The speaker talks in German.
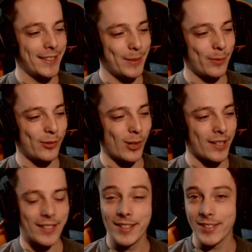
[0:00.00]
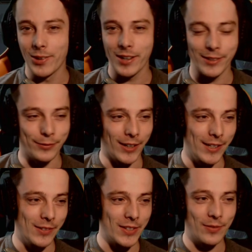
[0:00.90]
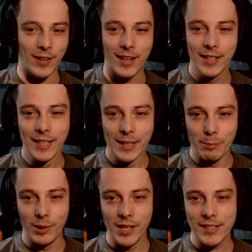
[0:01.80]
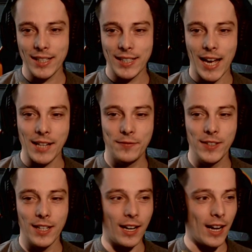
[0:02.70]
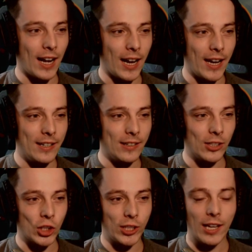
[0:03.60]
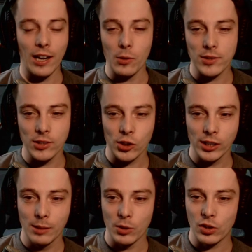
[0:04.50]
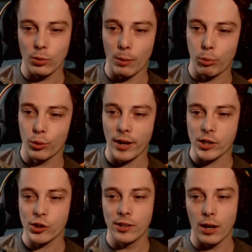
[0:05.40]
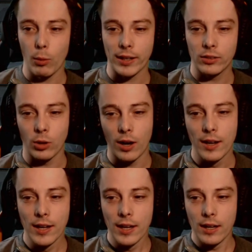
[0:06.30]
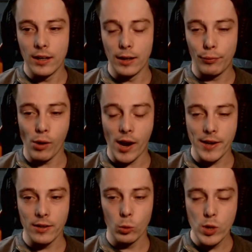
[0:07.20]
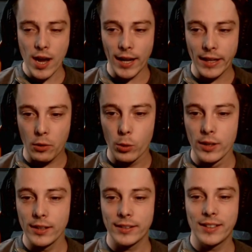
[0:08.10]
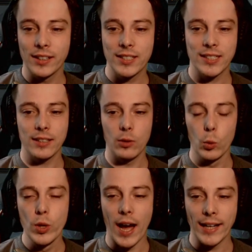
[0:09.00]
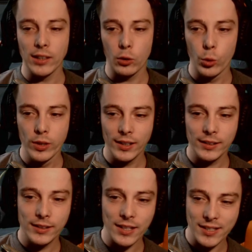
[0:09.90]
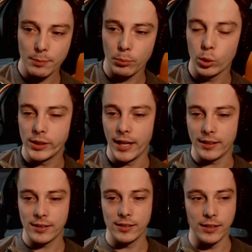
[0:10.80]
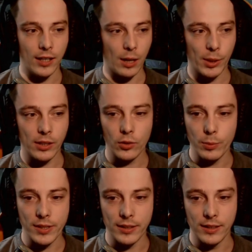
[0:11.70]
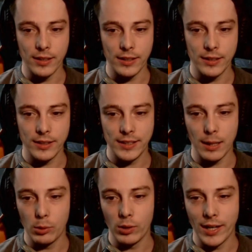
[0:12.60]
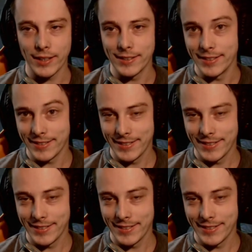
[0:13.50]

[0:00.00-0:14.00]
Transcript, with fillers: ist mir vorgestern ins Auge gefallen. Und zwar, Blizzard hat wieder eine Stelle ausgeschrieben. Und zwar Production Director äh, für ein unangekündigtes, unangekündigtes Projekt. Ne? Aber hier so ein bisschen äh, Diablo-like. Ne?